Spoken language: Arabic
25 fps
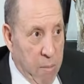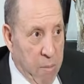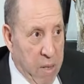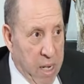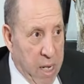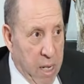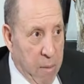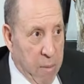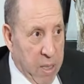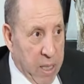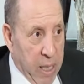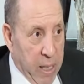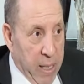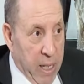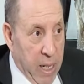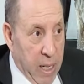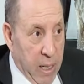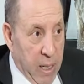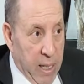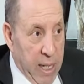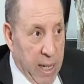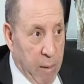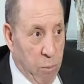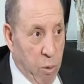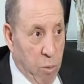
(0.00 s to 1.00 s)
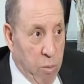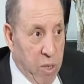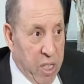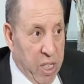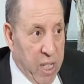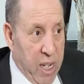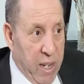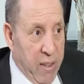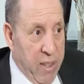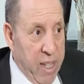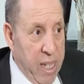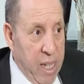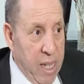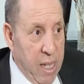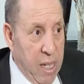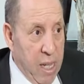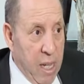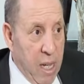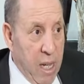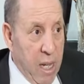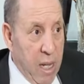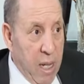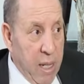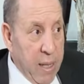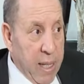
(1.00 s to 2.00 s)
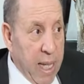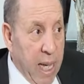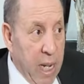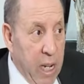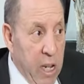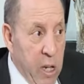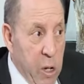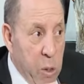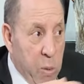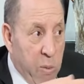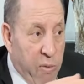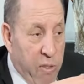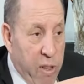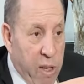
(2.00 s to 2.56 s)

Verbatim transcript: معناها من الطيارات اللي يعملوا المجال هذا تخليهم